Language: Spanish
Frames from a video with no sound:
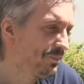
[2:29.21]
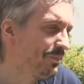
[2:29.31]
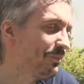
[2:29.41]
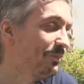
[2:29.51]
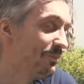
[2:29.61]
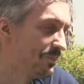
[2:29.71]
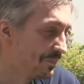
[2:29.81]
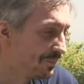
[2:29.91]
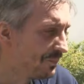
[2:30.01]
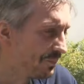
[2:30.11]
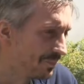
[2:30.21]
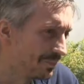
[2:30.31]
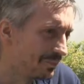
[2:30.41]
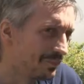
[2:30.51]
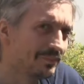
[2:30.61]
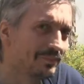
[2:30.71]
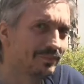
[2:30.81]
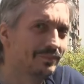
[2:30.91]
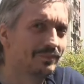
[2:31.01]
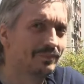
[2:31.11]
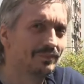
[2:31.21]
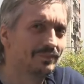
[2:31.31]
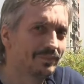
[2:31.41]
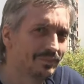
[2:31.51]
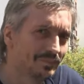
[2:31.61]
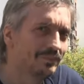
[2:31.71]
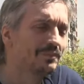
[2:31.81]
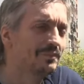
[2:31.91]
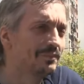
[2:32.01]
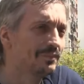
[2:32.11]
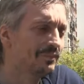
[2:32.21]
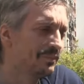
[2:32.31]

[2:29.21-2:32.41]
pero digo, ya desde la campaña electoral, eh,